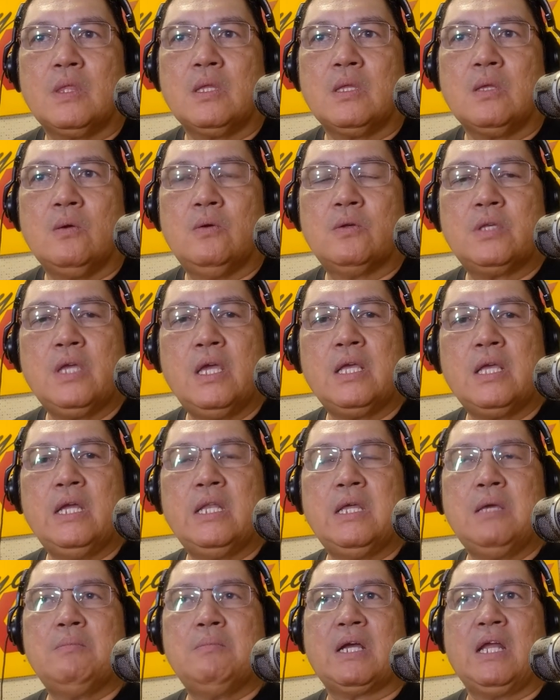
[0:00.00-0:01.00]
usay
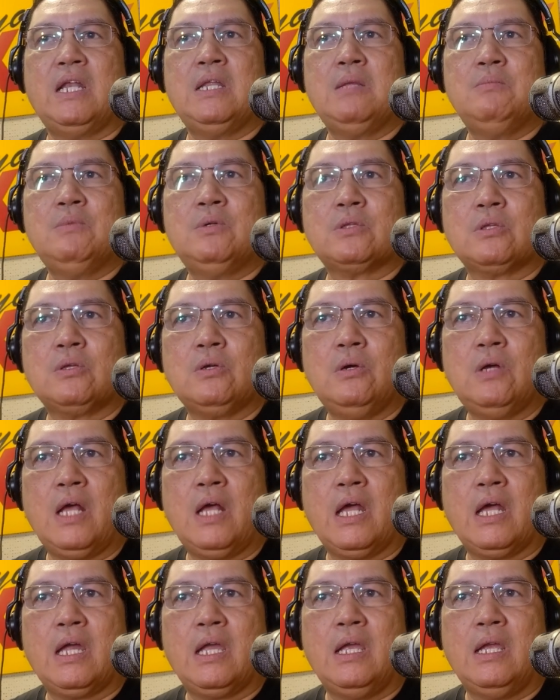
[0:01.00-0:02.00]
gani makalimot ko
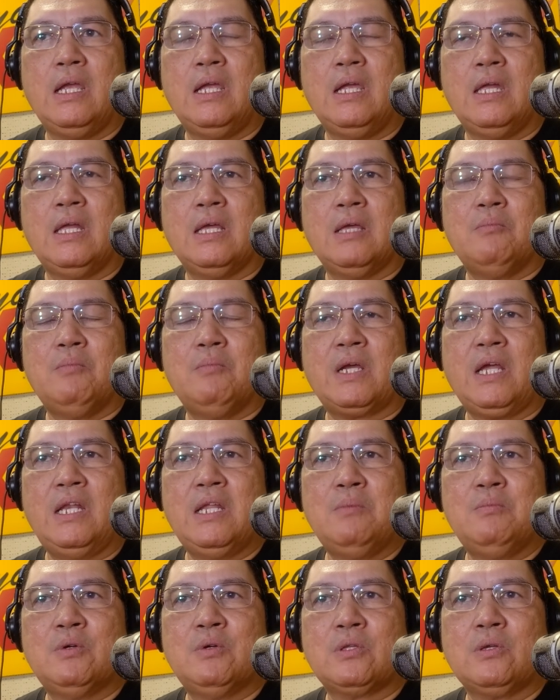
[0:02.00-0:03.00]
nga
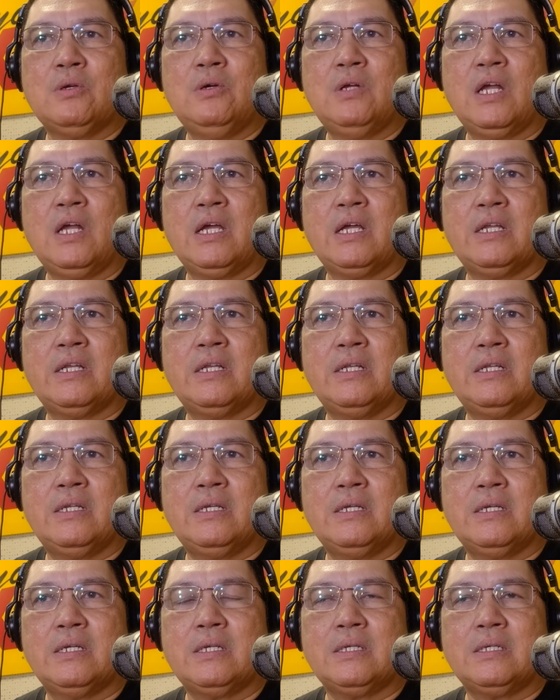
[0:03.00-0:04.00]
makalimot ko nga
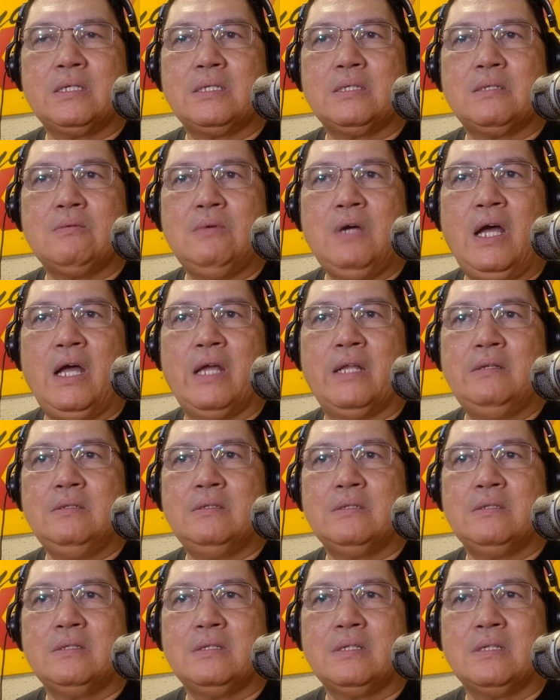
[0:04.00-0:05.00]
kuan
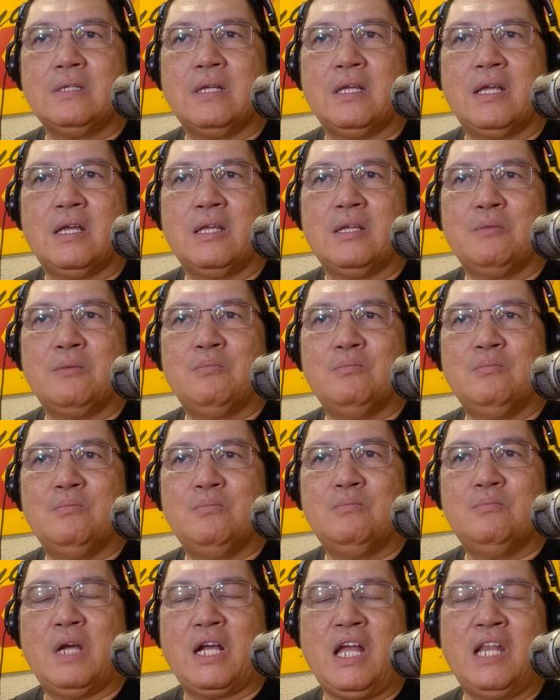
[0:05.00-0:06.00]
nga
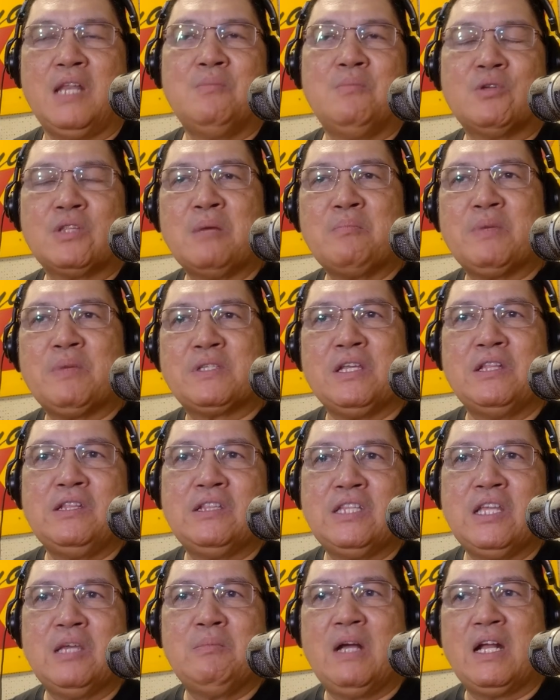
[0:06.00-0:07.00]
makalimot ang
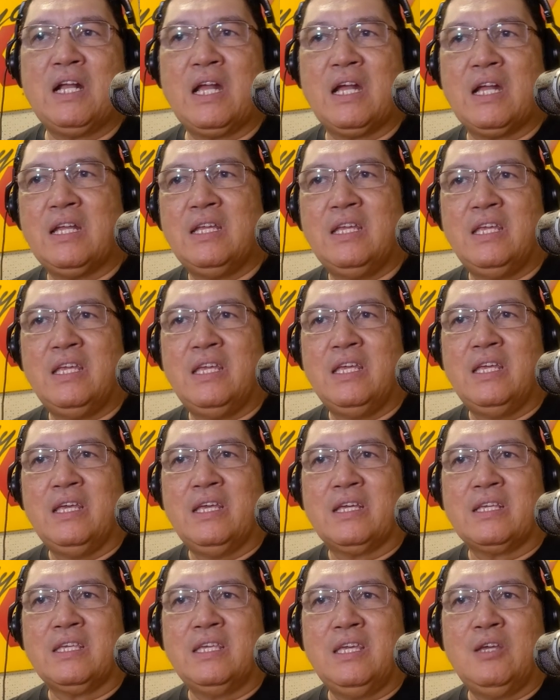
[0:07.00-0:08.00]
pasyente ba nga
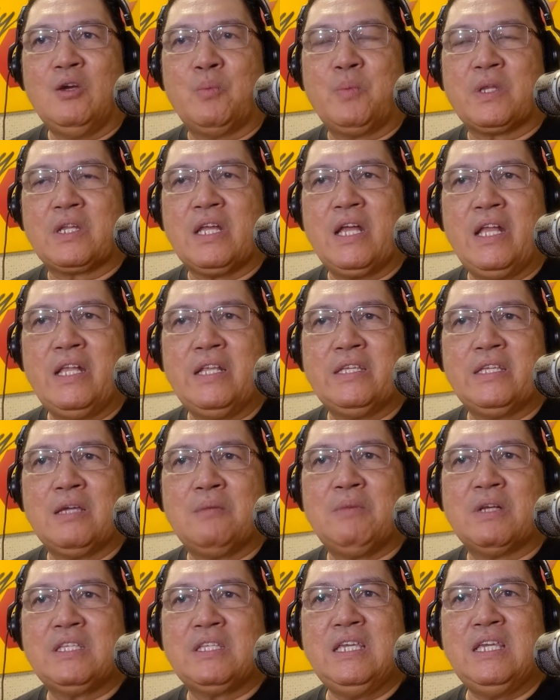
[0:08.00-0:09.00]
gioperahan siya
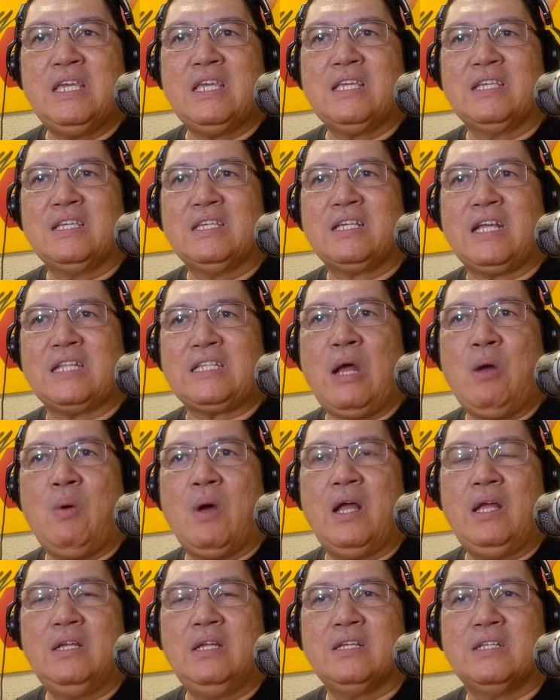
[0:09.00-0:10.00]
magsigig
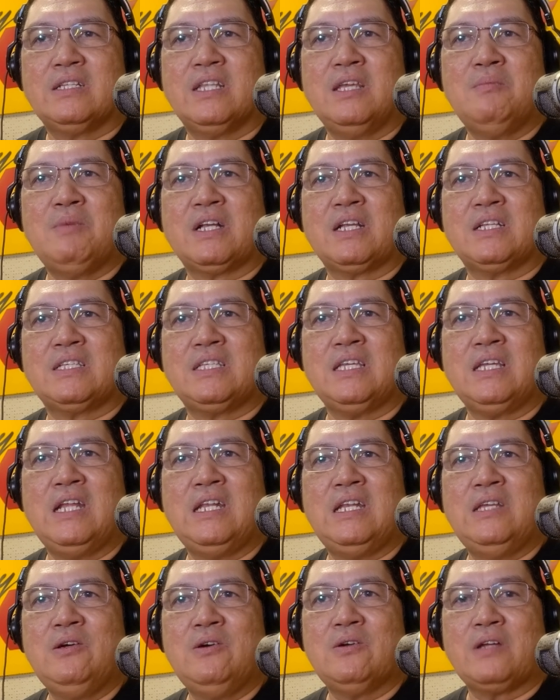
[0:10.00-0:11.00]
katawa di magsigig
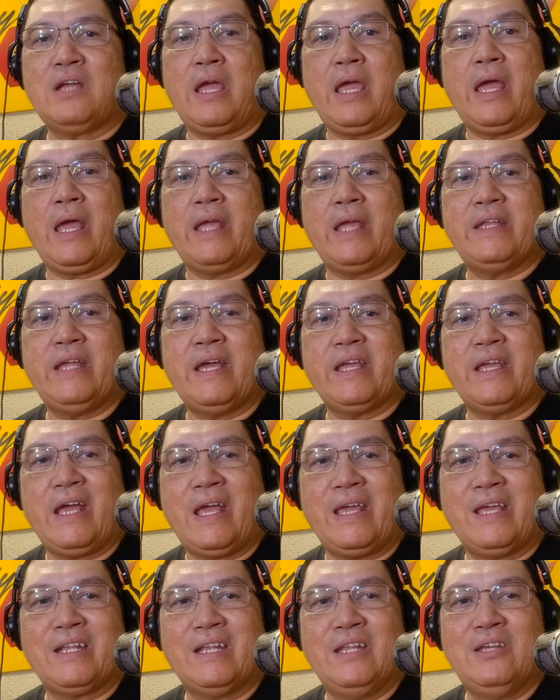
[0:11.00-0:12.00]
lihok ay ay day
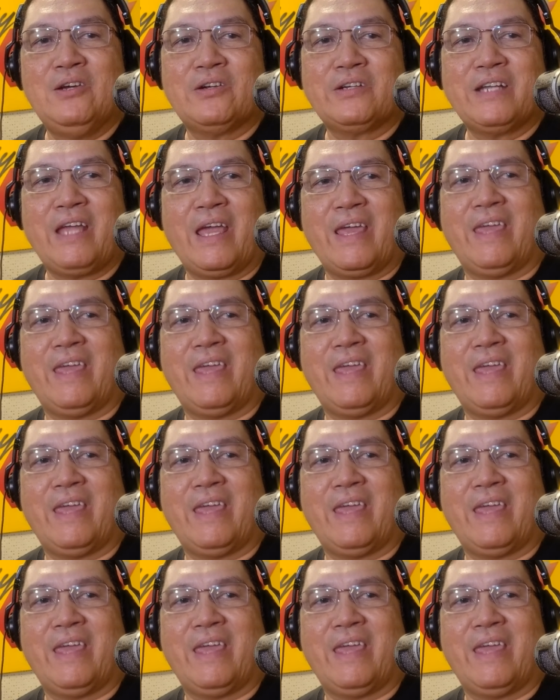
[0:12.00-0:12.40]
ay lihok dai